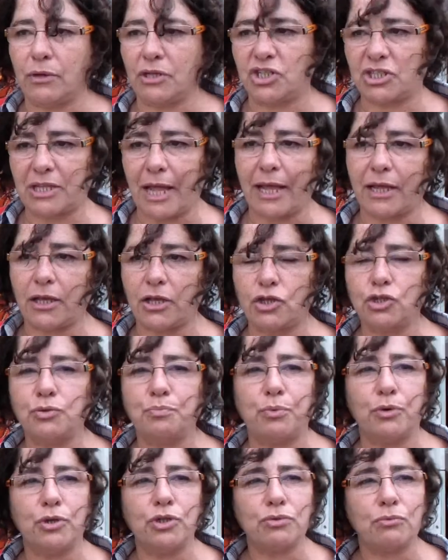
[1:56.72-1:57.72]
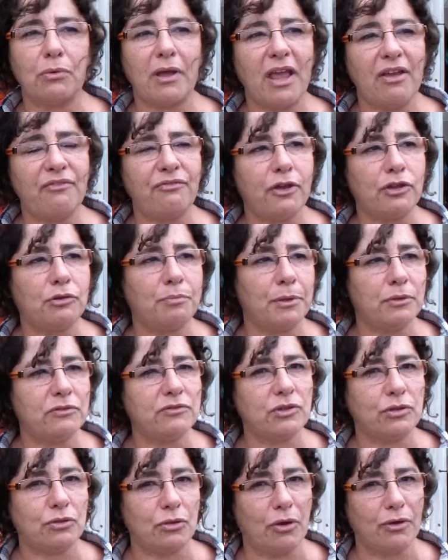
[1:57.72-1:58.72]
que está aqui exposto é feito pelos
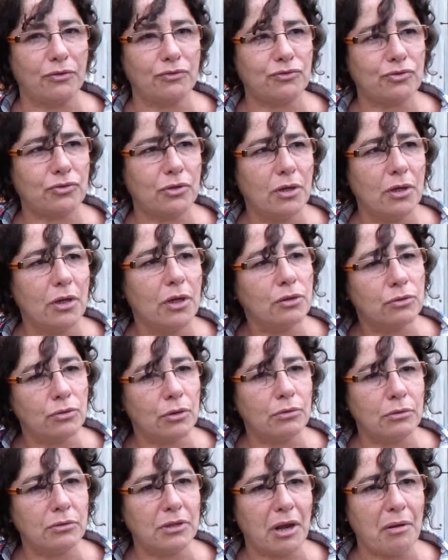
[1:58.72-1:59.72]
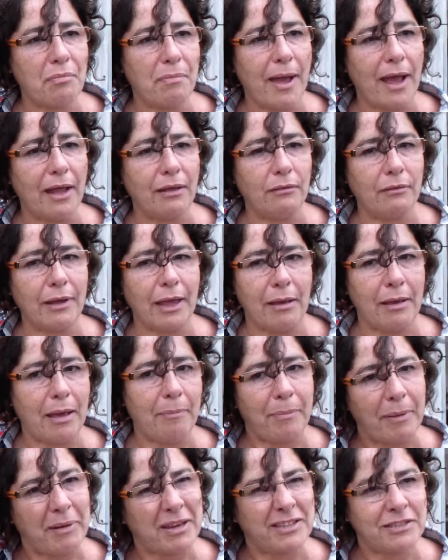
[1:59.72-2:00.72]
idosos, todo o trabalho é a
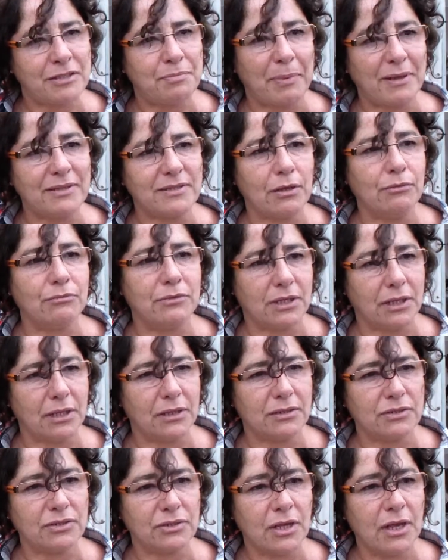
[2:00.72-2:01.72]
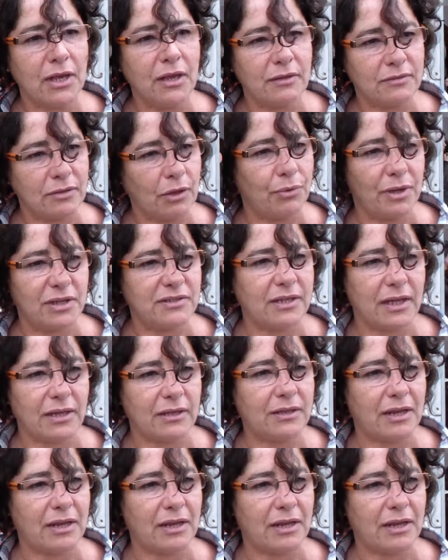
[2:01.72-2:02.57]
participação deles, são eles é que